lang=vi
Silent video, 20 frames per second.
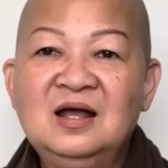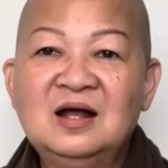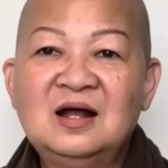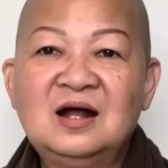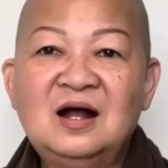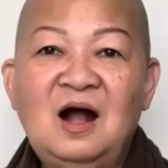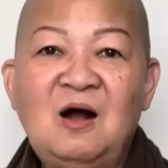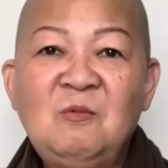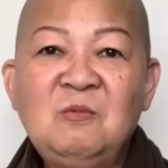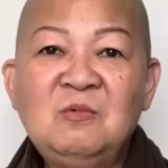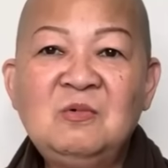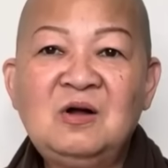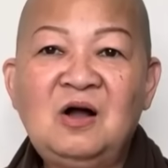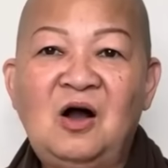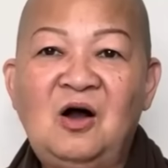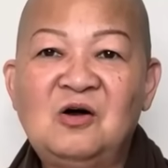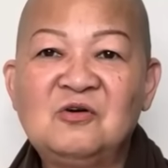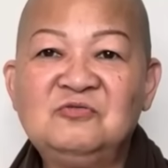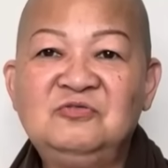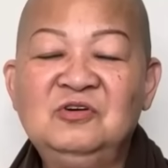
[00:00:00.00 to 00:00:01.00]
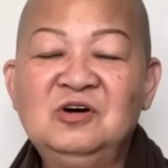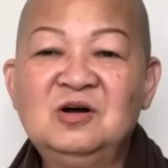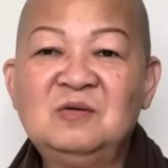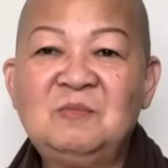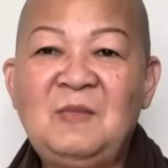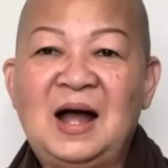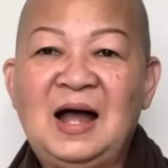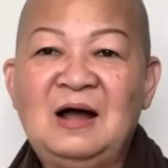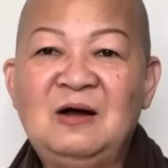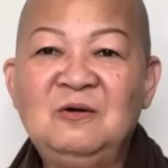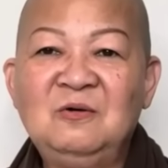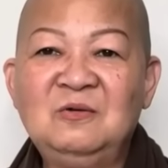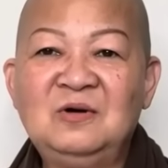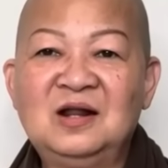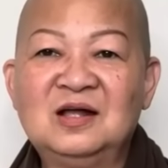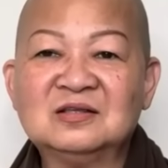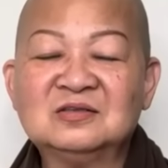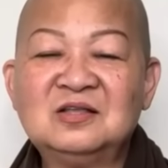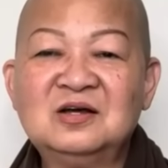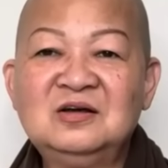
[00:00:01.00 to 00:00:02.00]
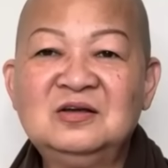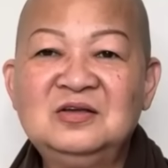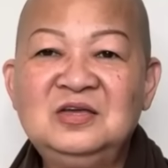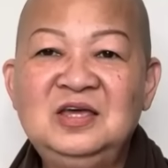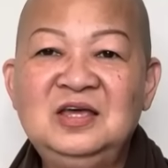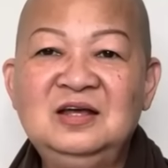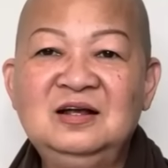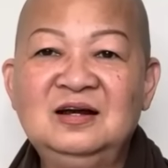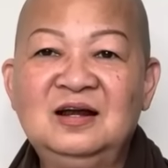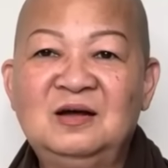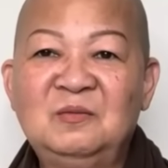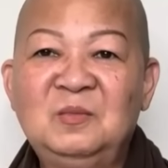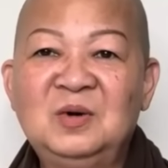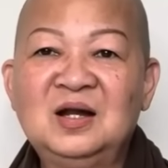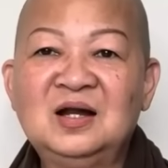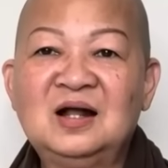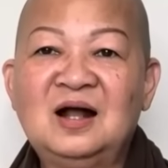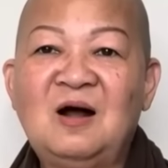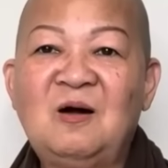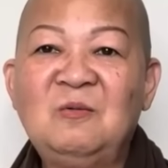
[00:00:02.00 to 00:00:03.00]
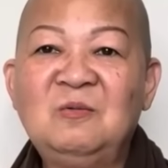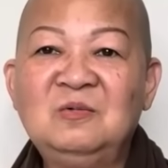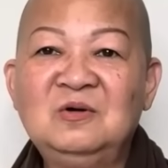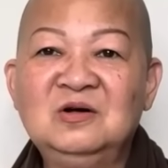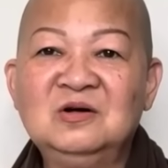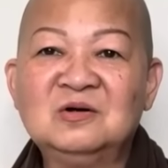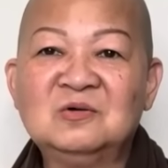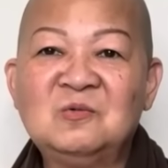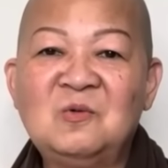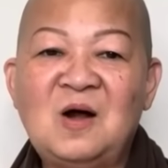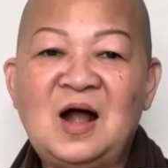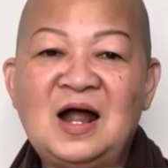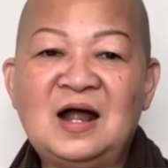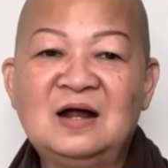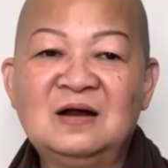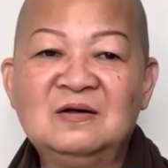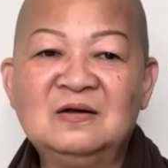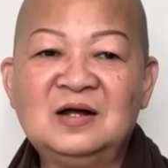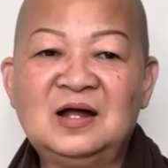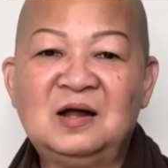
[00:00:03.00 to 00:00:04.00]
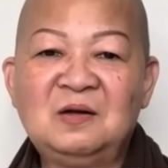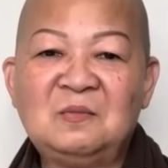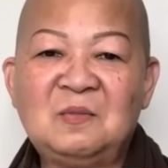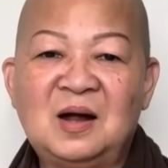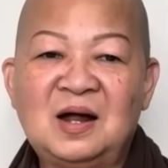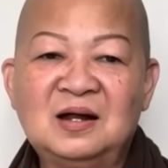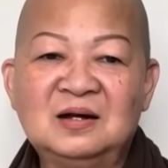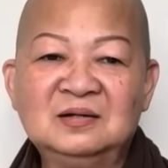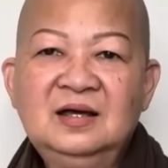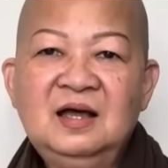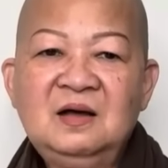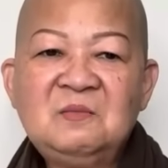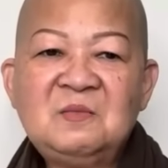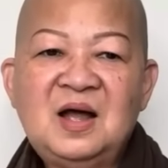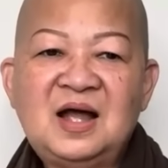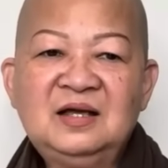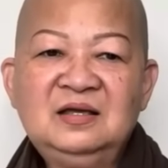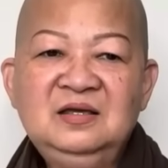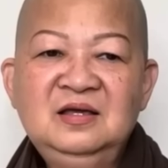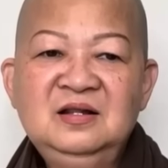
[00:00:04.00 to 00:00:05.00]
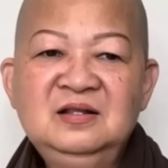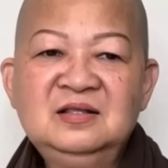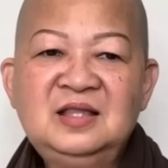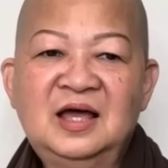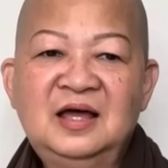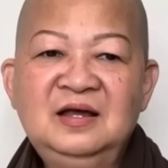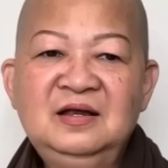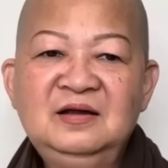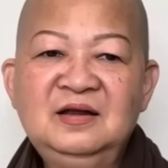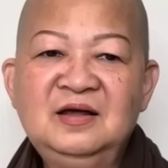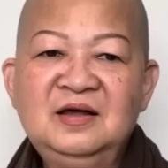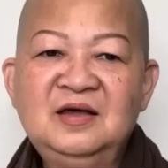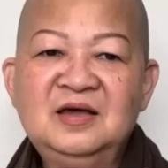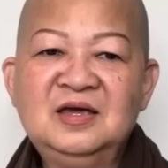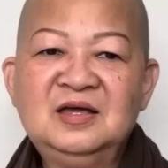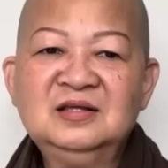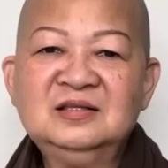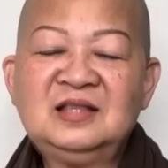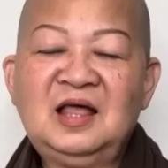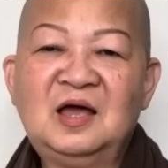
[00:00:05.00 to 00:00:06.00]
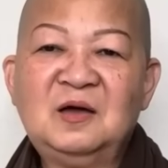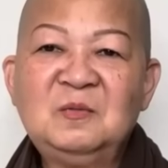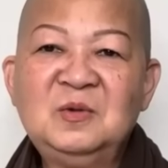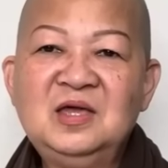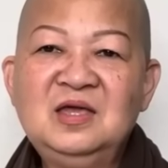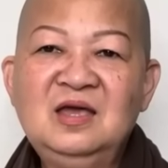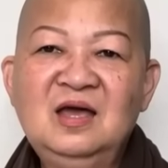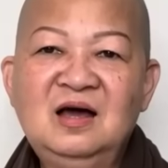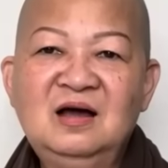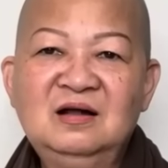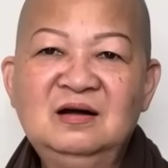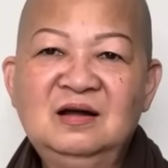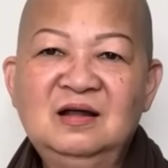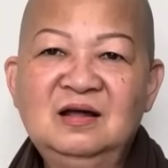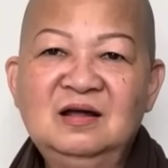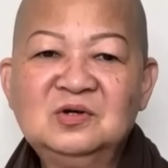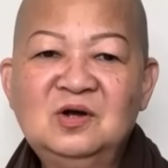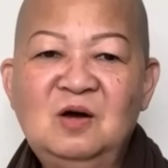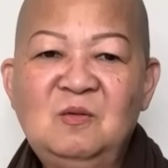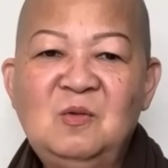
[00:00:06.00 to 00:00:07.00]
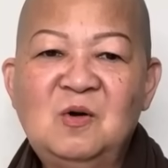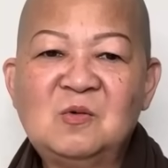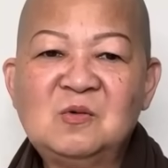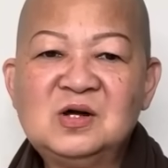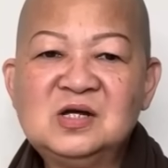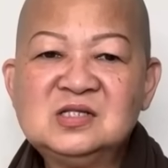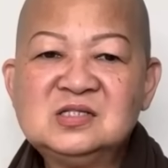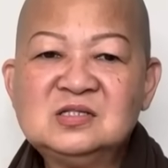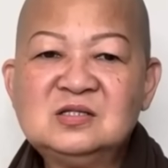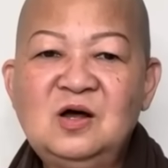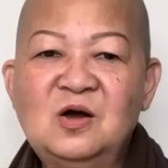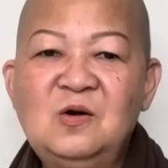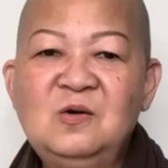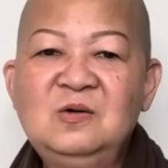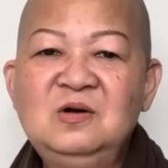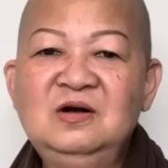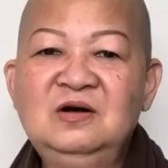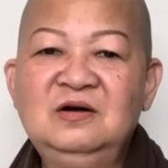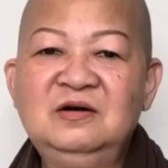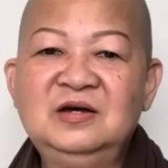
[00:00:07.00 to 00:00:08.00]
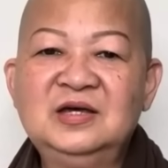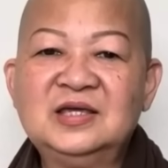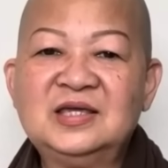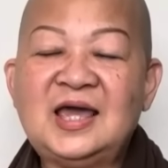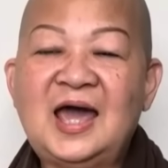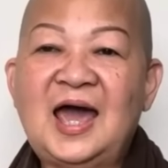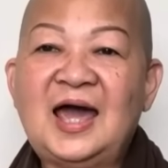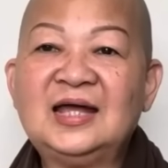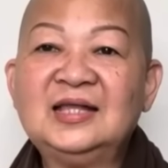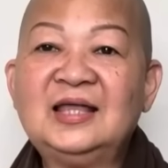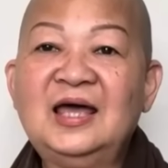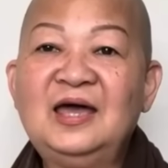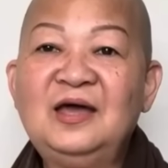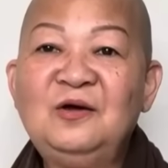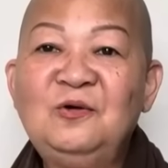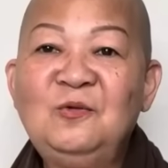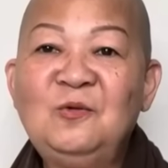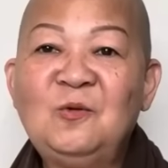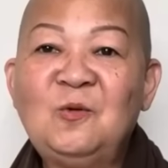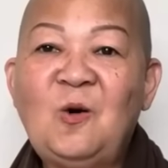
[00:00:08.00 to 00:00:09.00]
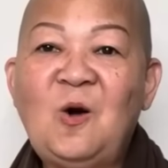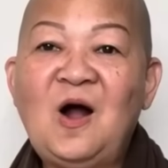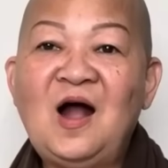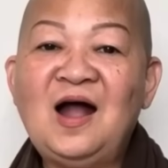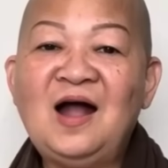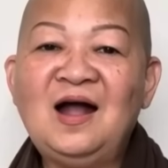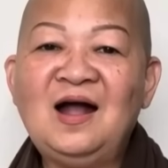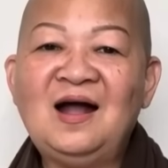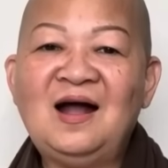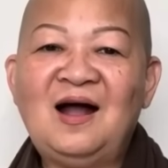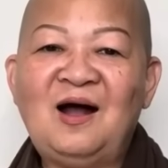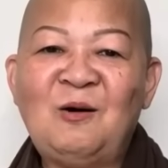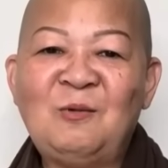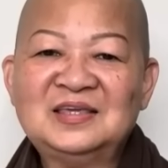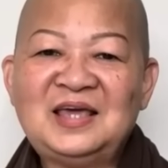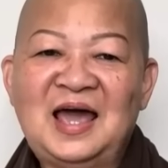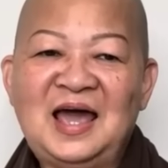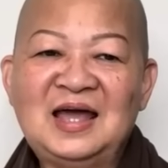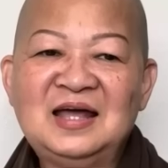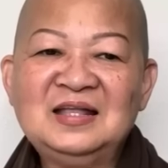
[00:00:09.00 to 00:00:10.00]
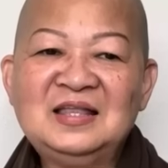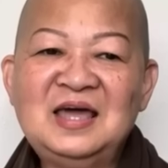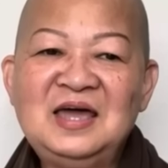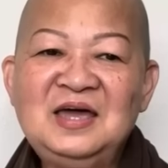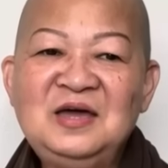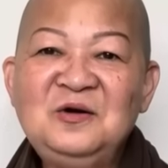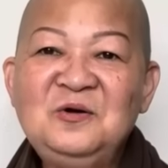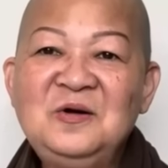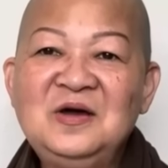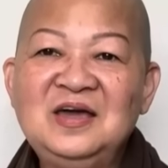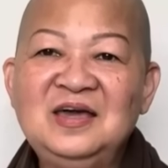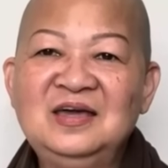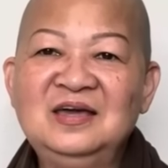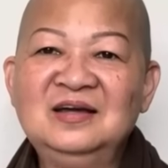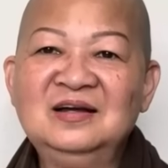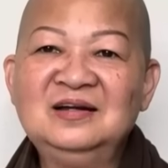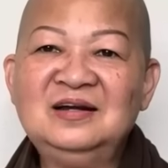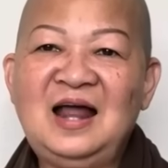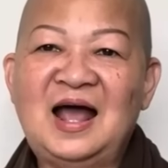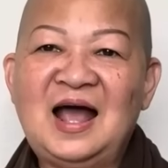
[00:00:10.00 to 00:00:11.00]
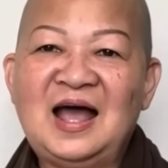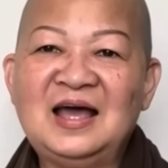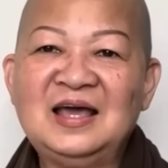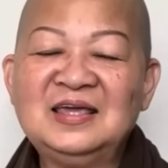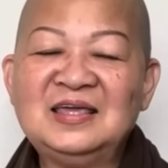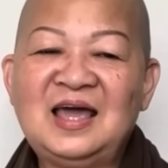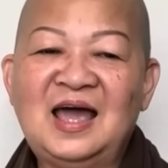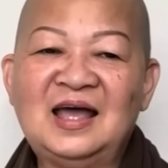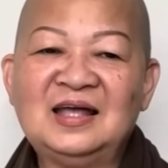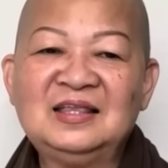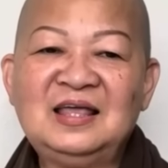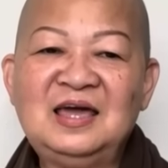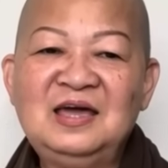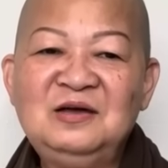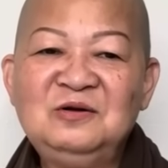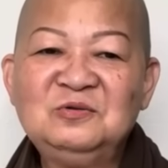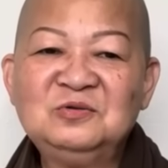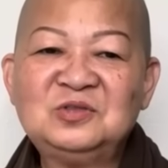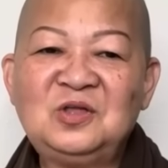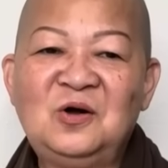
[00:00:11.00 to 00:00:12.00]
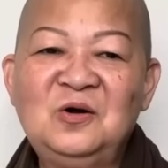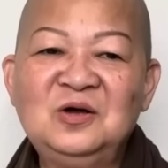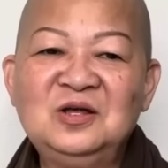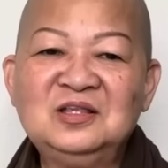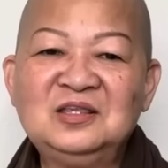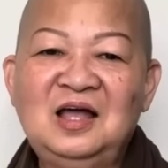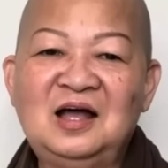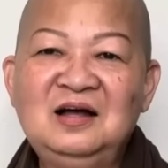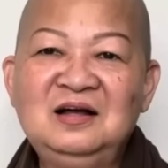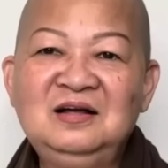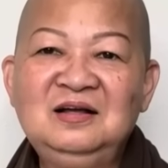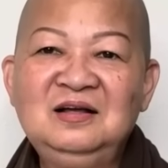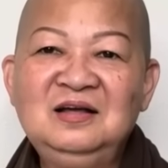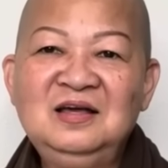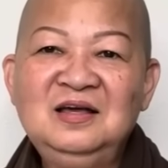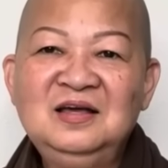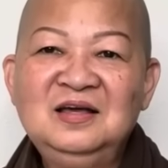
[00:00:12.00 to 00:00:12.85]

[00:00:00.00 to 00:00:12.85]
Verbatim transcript: không còn phước báo là tất nhiên là mình không được qua đó các bạn. Các bạn nhìn thấy nè, hiện tại bây giờ nè, có một cái số người chạy theo khoa học, chạy theo hiện đại, chạy theo tối tân,